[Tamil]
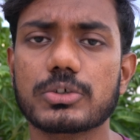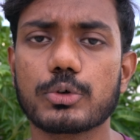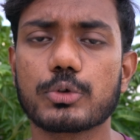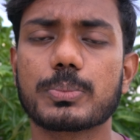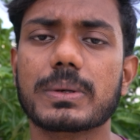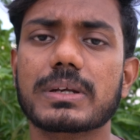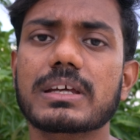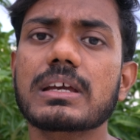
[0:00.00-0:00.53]

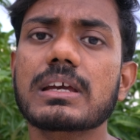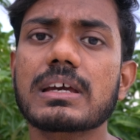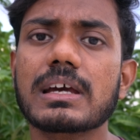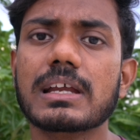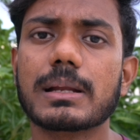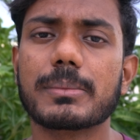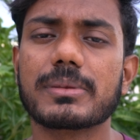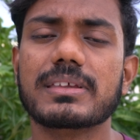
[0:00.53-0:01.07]
யூஸ் பண்ணி
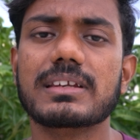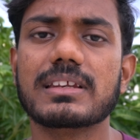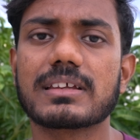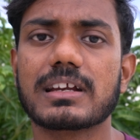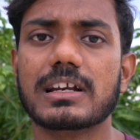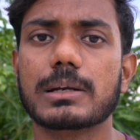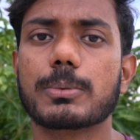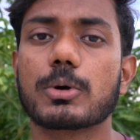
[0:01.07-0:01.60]
நம்ம சிடி
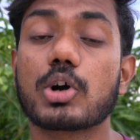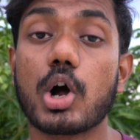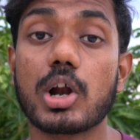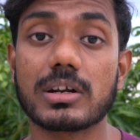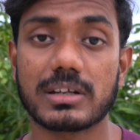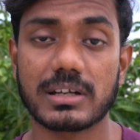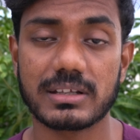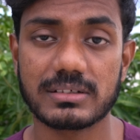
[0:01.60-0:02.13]
ஸ்கேன் எடுப்போம்
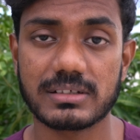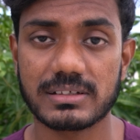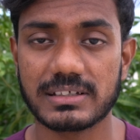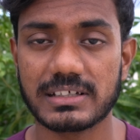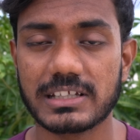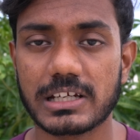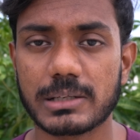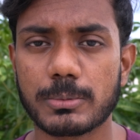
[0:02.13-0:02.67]
கான்ட்ராஸ்ட்
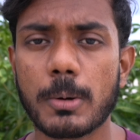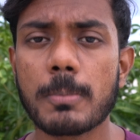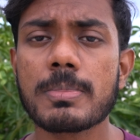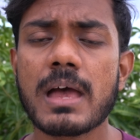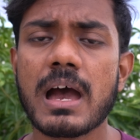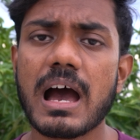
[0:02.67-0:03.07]
சிடி எடுப்போம்